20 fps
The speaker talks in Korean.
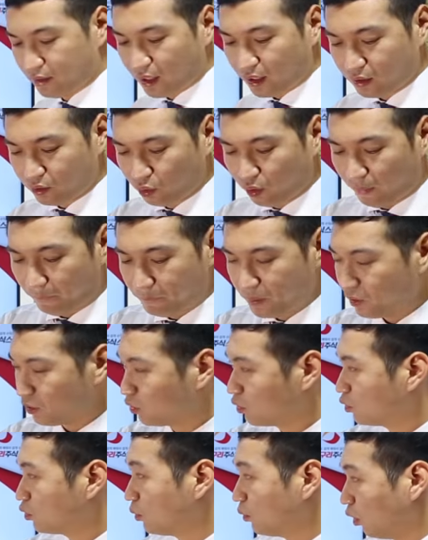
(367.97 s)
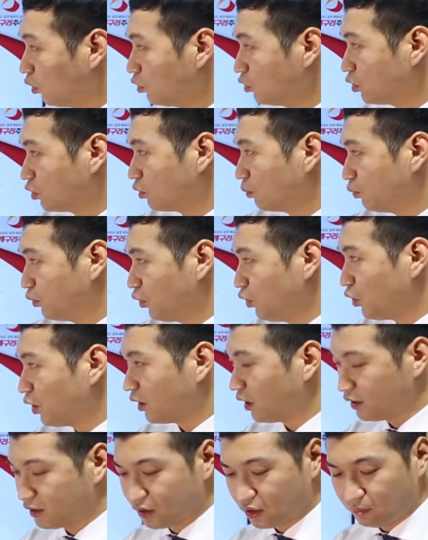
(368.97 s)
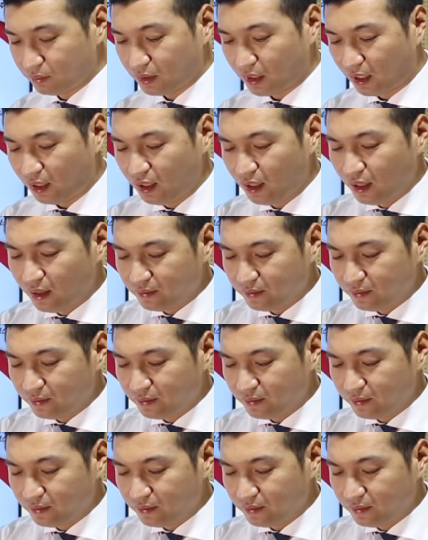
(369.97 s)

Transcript: 딱 요 앞에서도 좀 어느 정도 분류가 되실 겁니다.